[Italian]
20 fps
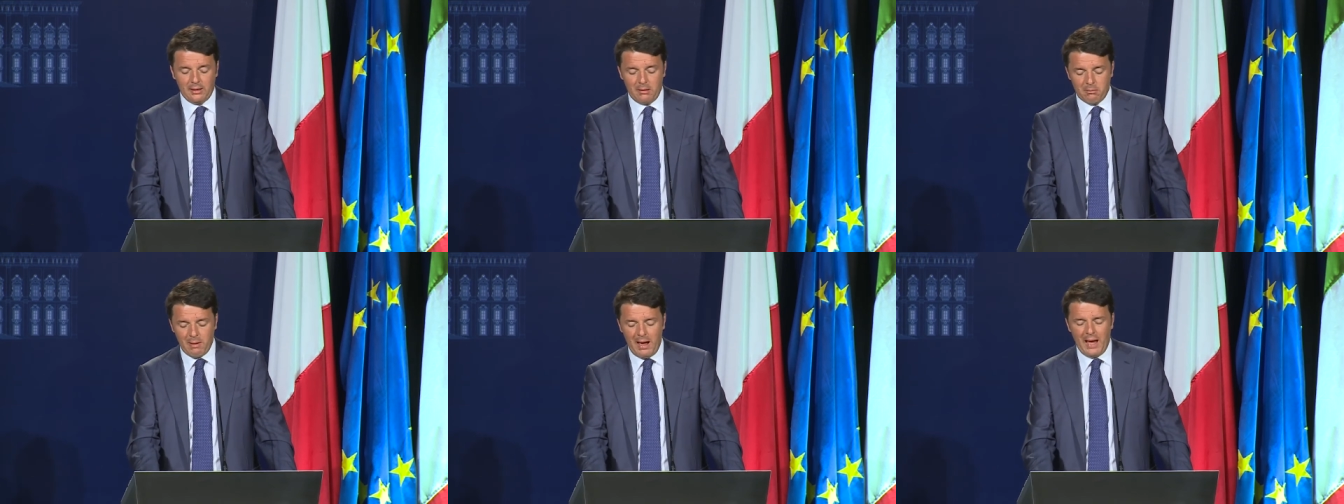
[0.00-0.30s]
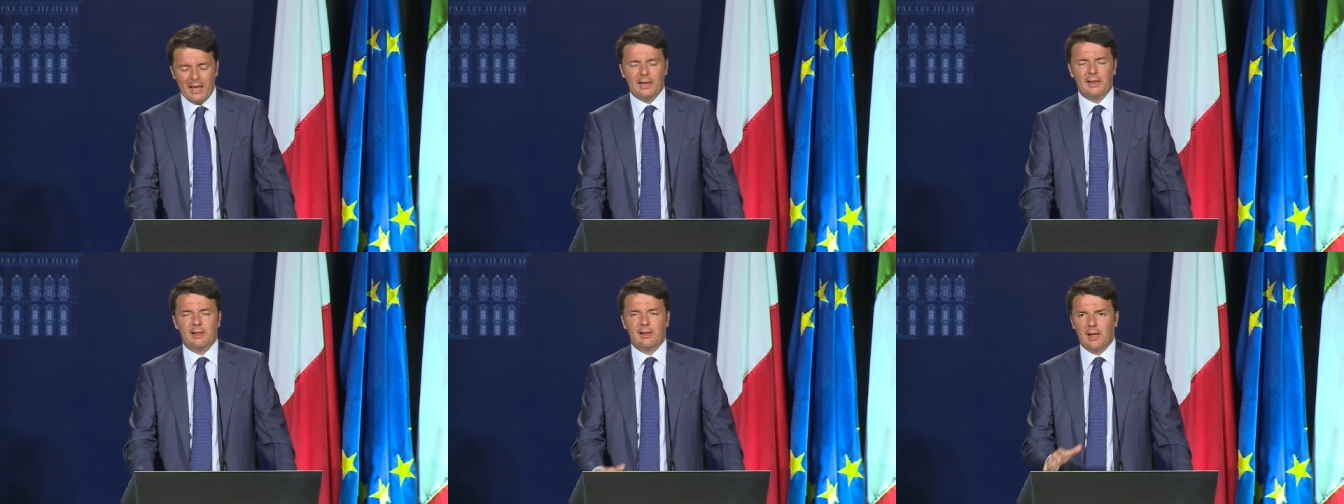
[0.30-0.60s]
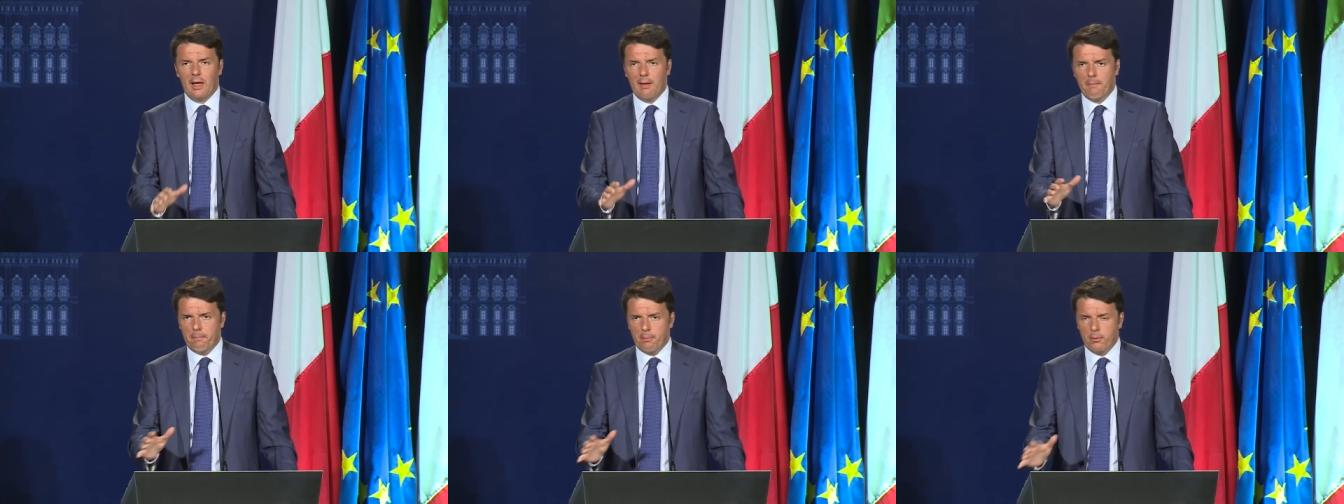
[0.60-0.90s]
di
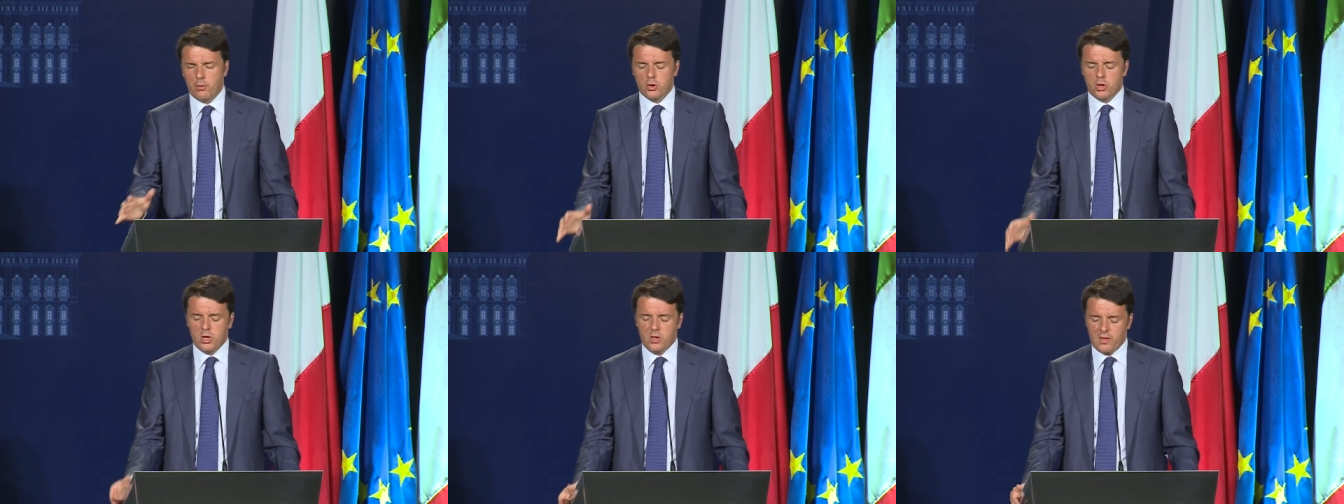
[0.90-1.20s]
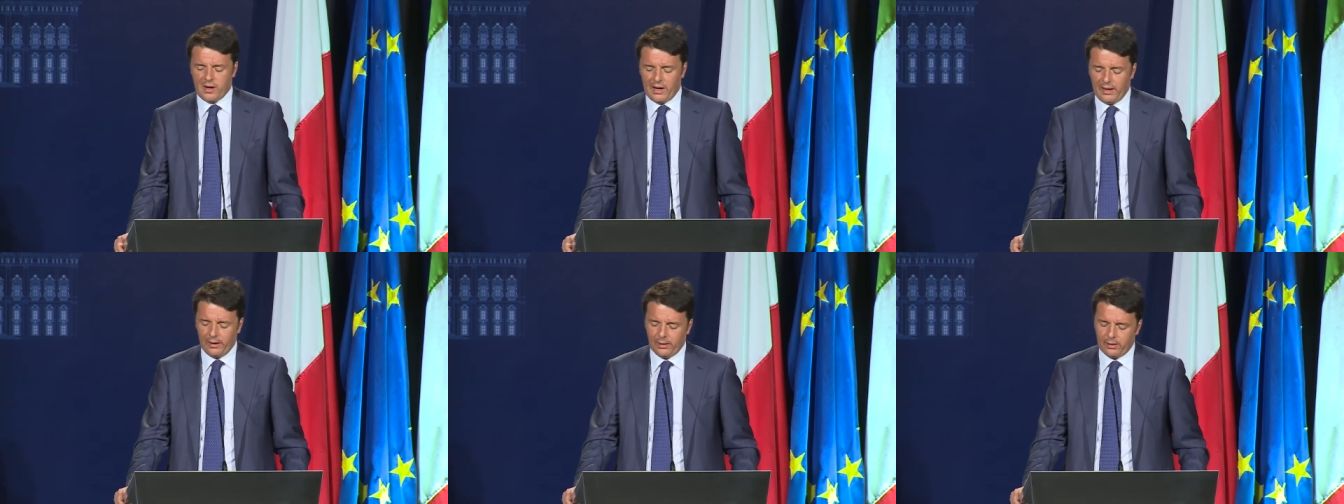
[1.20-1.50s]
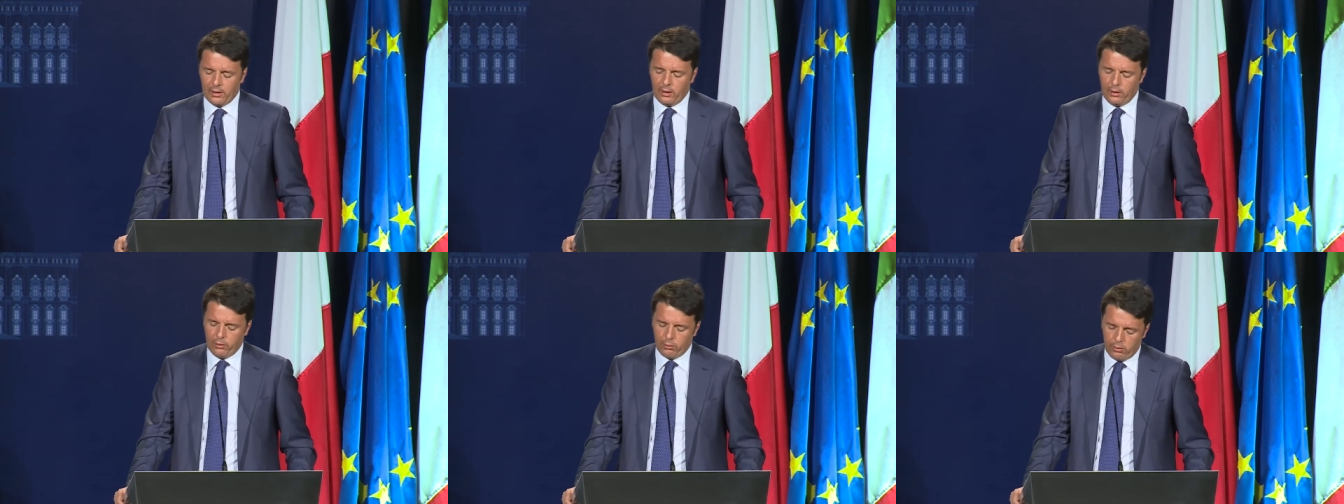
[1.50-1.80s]
Malta e più in generale
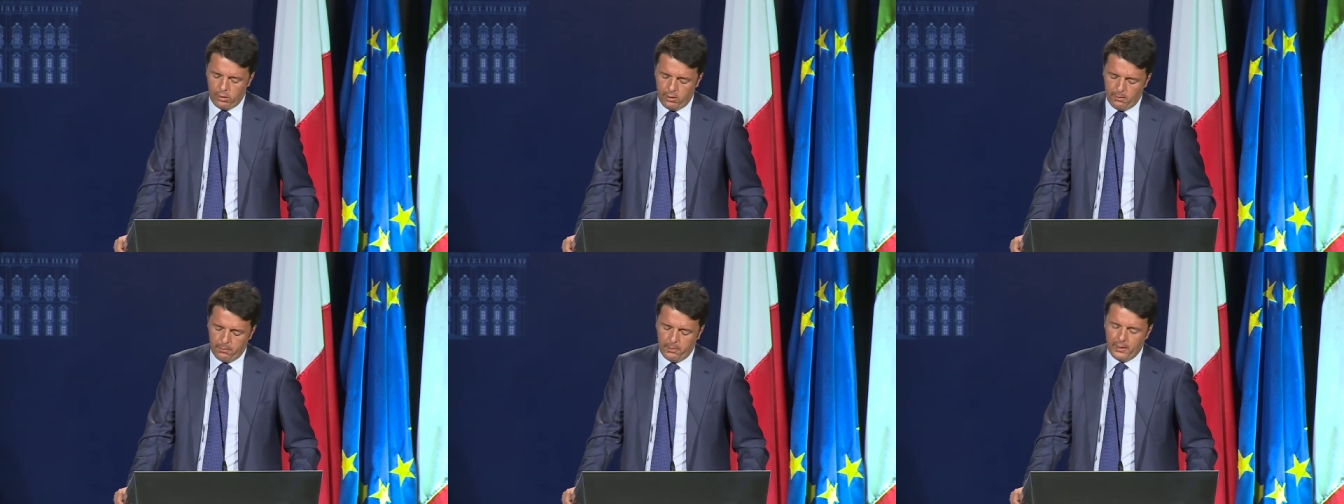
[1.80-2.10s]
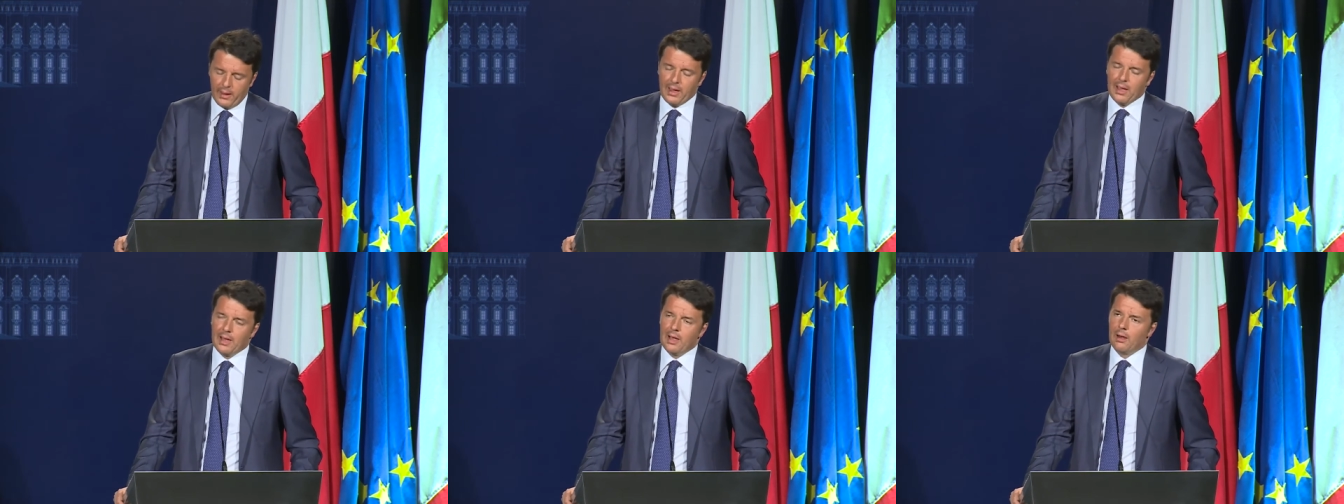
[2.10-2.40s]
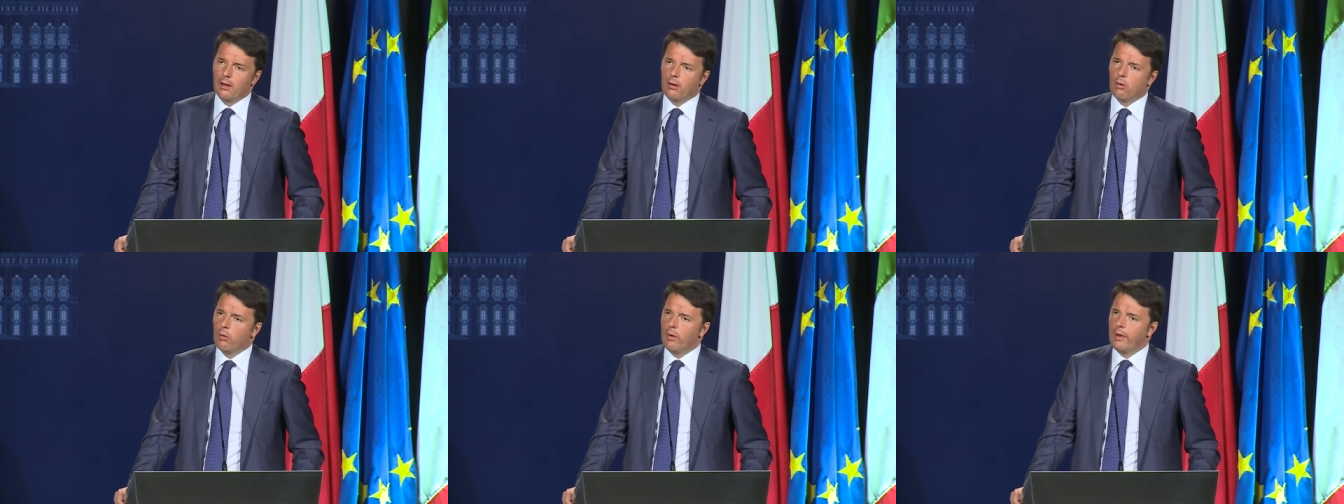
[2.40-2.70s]
dell'Europa e
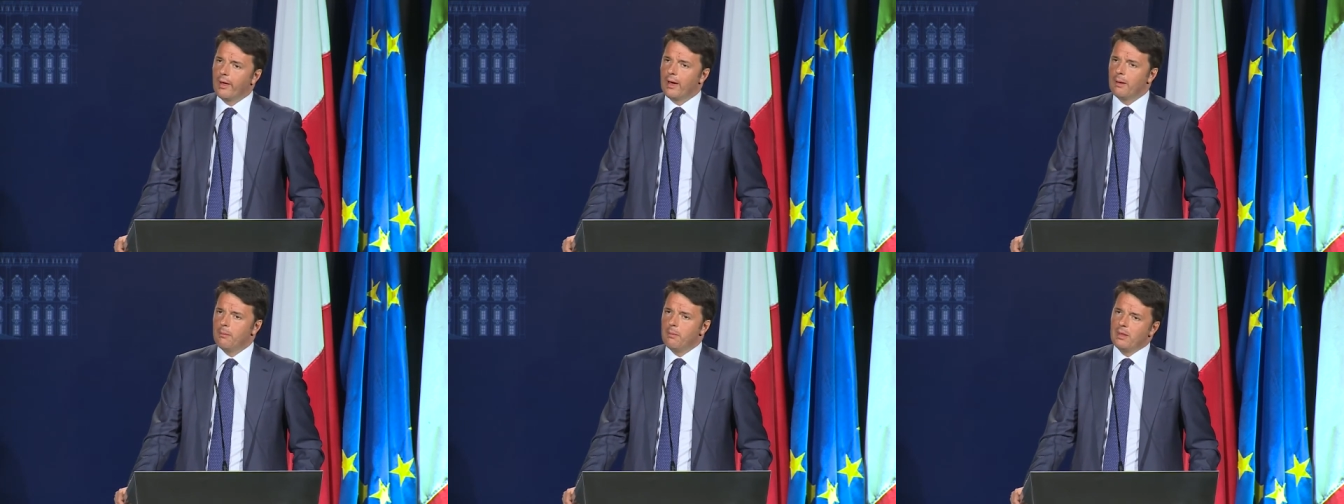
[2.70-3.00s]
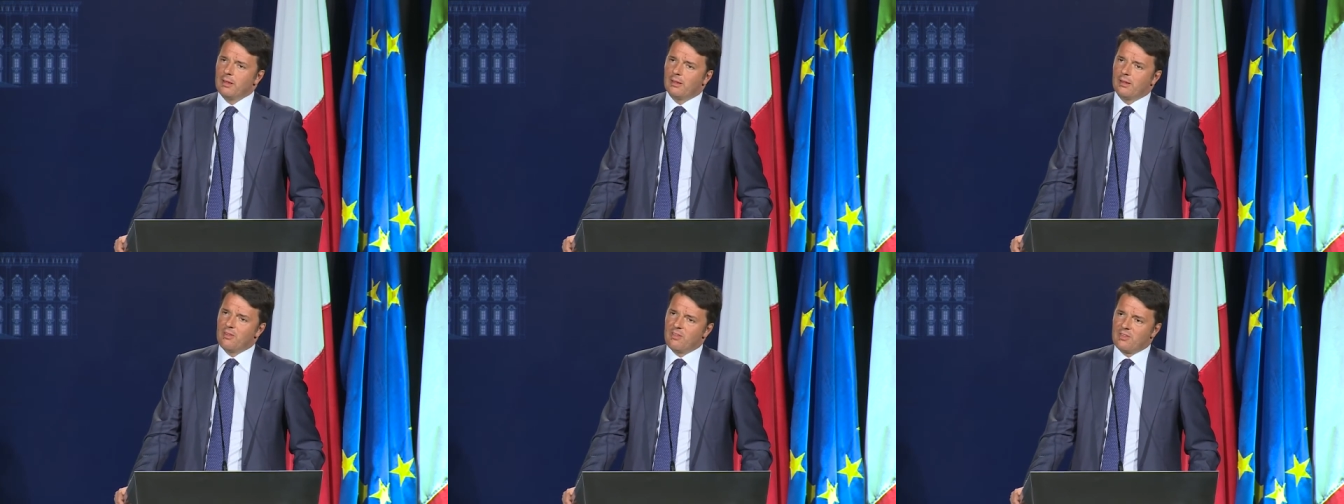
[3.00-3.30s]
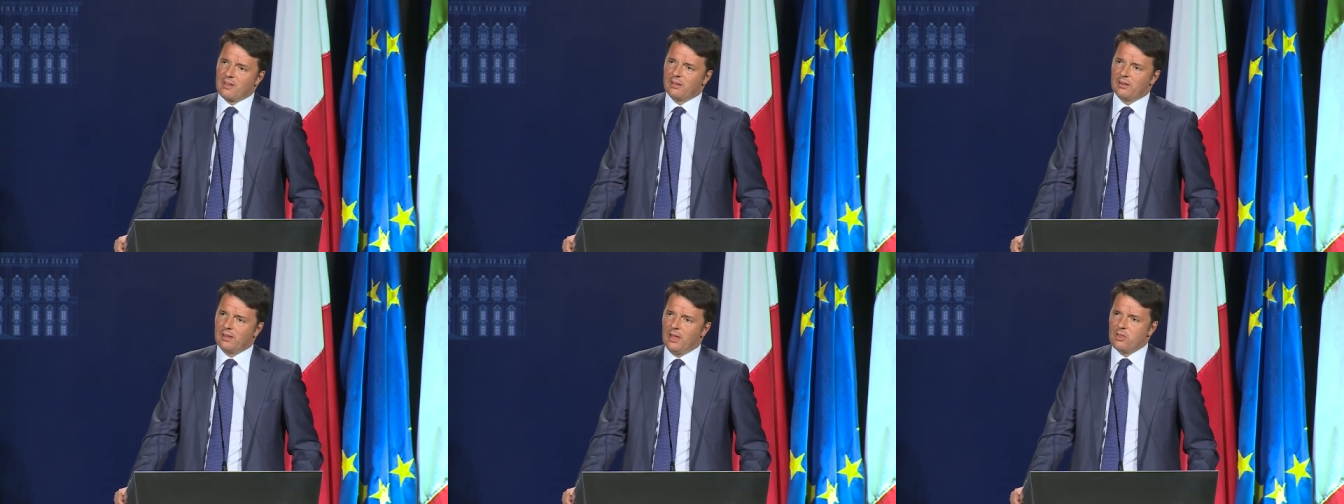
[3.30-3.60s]
i collegamenti
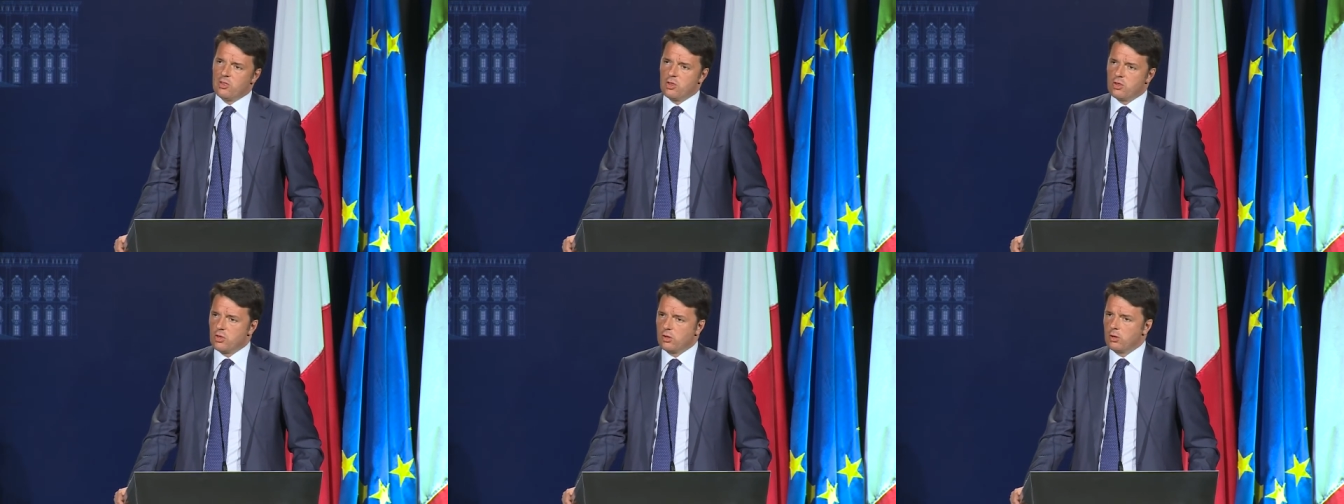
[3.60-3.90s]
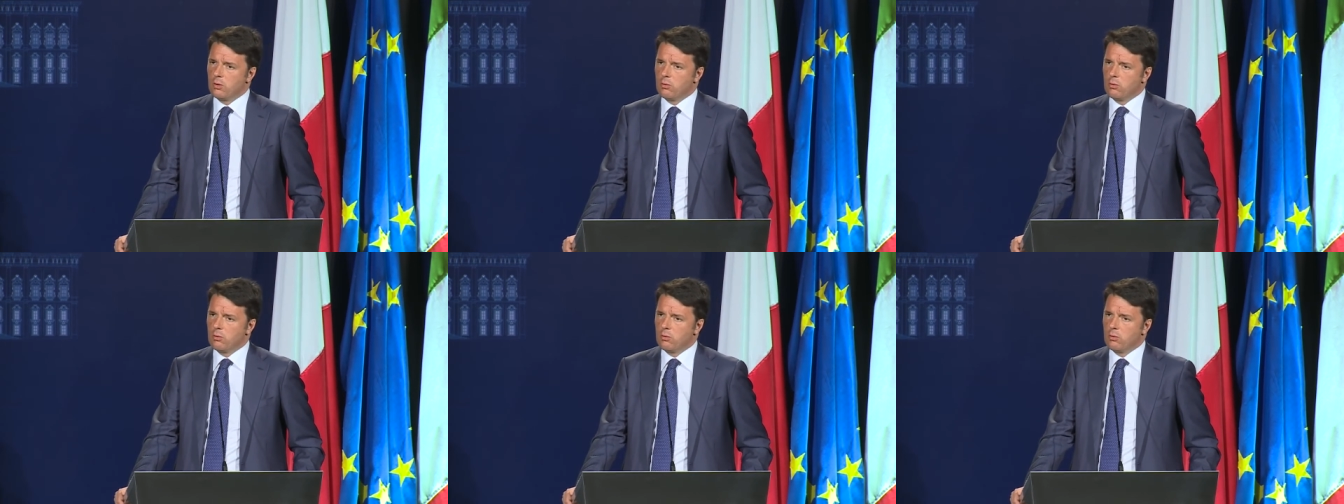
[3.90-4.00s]
strategici di